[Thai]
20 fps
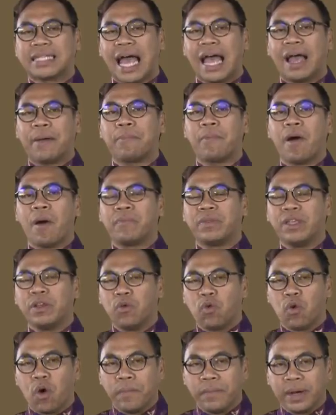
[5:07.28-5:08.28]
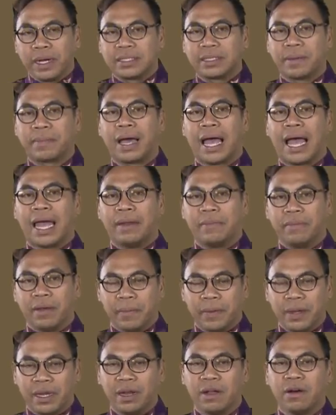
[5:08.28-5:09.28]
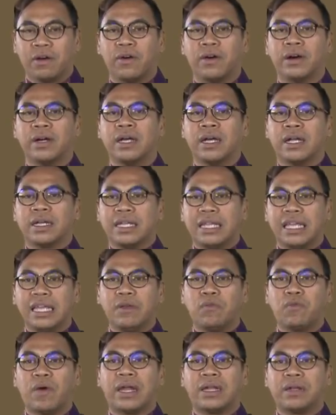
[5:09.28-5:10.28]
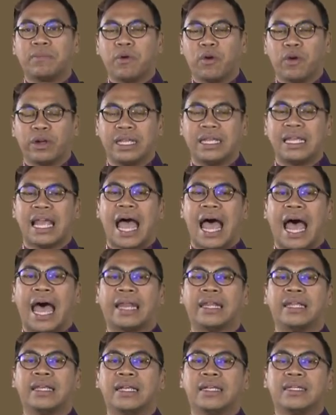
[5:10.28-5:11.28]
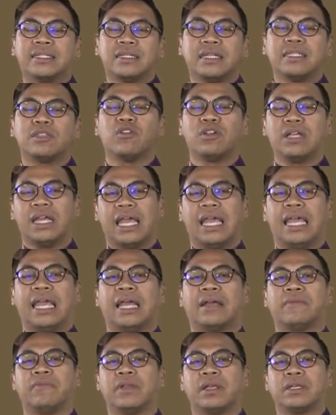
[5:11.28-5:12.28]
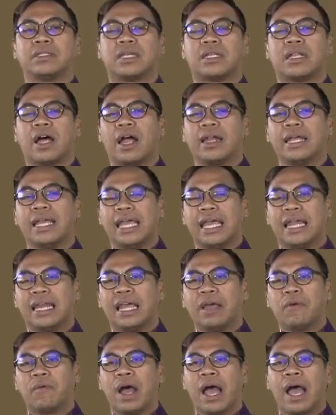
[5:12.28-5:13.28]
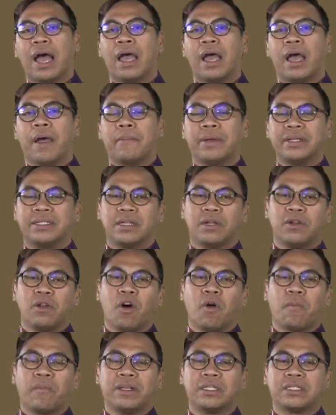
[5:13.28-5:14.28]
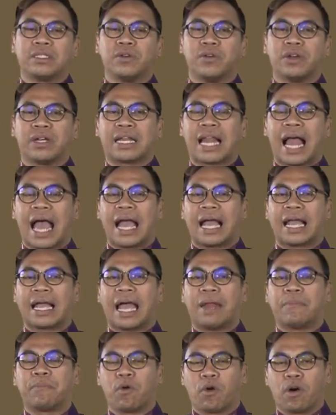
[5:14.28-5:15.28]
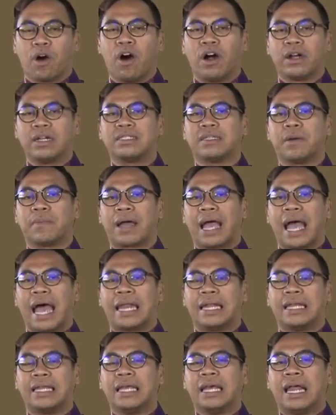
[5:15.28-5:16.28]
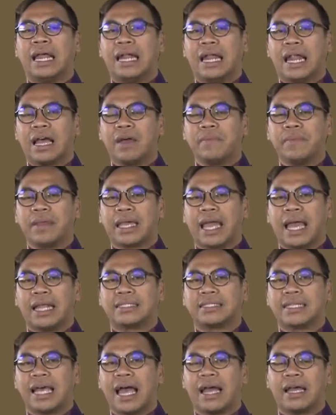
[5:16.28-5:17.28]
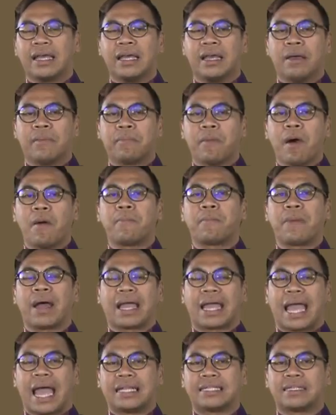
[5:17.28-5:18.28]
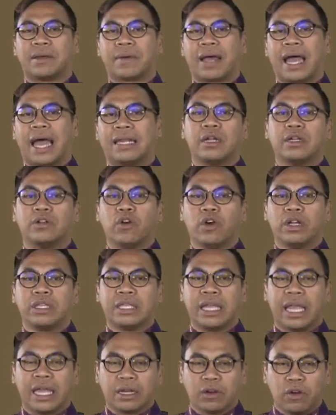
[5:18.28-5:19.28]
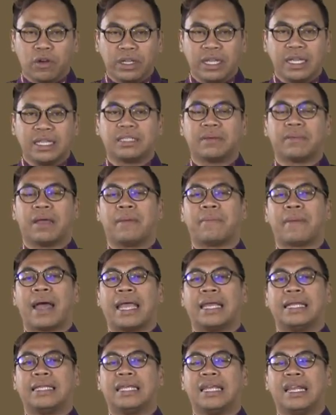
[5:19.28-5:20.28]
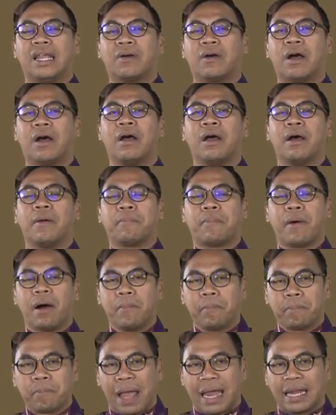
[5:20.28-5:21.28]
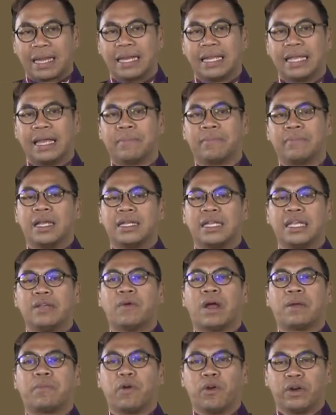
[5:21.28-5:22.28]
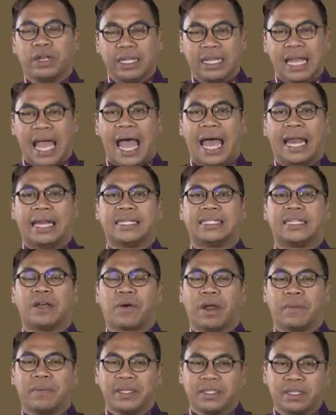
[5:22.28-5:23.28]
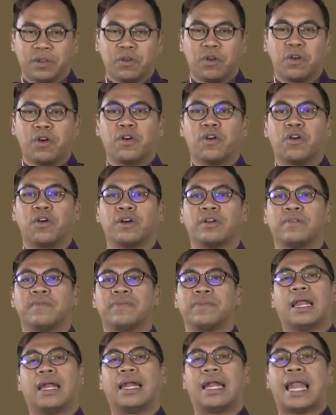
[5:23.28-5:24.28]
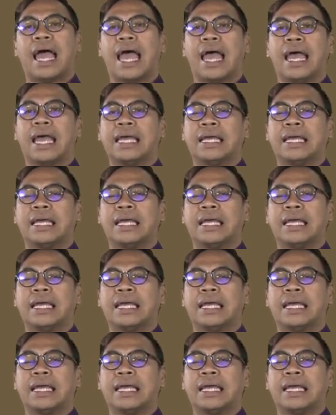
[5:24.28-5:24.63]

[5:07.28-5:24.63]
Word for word: สร้างป้อมที่หัวเมืองสำคัญเมืองพิษโลกที่วัดโพธิญาณซึ่งตรงนี้เองสะท้อนให้เห็นเลยว่าพิษโลกเป็นศูนย์กลางการปกครองที่สำคัญแล้วก็มีการสร้างป้อมปราการสำคัญด้วยเทคโนโลยีสมัยใหม่ที่เรียกว่าป้อมแปดเหลี่ยมที่วัดโพธิญาณจังหวัดพิษณุโลกและ